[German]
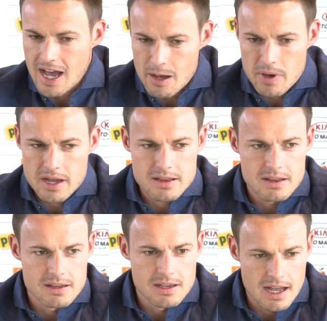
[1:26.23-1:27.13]

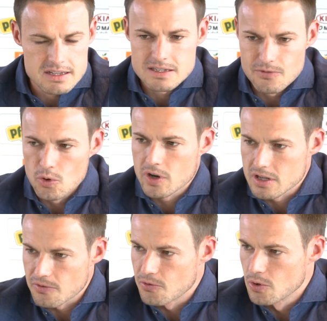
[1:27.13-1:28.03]
arbeiten die ganze Woche
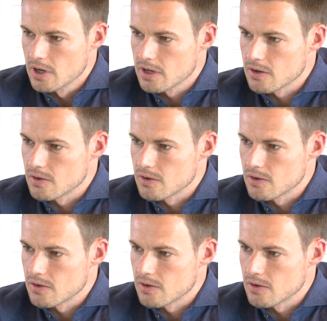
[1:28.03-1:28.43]
dafür